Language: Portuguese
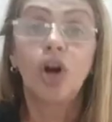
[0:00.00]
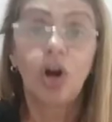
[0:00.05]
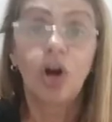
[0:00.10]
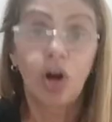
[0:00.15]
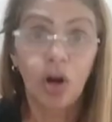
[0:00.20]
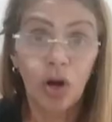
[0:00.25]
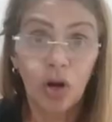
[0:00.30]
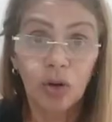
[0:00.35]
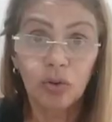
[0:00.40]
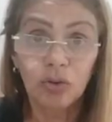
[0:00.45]

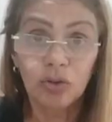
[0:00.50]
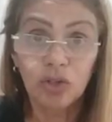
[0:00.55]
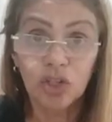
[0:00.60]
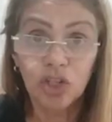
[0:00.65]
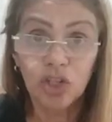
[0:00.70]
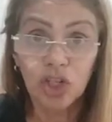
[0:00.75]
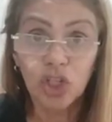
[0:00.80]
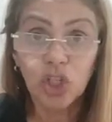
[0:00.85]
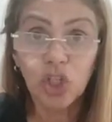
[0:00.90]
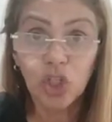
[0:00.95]
óculos
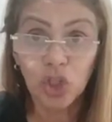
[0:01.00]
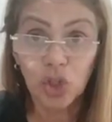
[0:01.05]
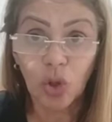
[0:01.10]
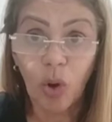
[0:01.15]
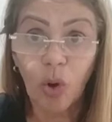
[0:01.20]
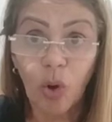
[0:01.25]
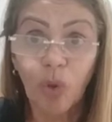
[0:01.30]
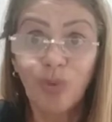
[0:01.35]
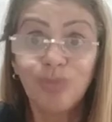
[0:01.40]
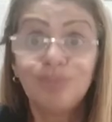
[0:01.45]
de
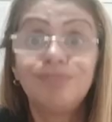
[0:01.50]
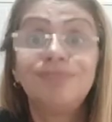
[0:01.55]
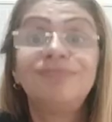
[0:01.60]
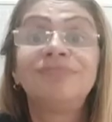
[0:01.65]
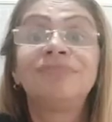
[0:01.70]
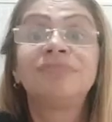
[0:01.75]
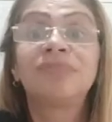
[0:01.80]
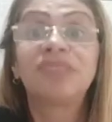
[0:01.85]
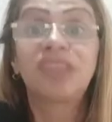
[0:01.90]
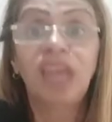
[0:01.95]
sol,
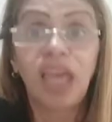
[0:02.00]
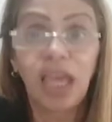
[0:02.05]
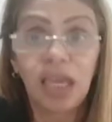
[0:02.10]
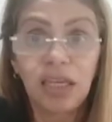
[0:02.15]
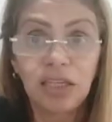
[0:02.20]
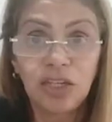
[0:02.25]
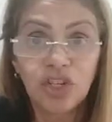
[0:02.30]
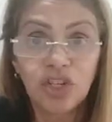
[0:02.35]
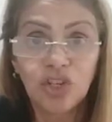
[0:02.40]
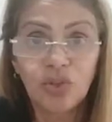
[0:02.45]

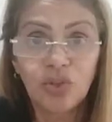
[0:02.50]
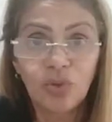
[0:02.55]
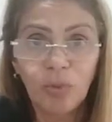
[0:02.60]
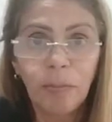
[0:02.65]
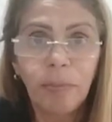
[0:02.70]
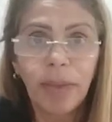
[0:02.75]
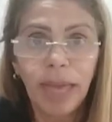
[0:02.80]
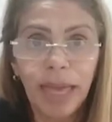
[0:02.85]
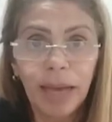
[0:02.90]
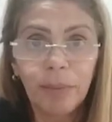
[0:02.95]
tênis no
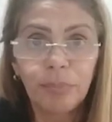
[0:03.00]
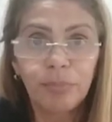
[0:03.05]
pé,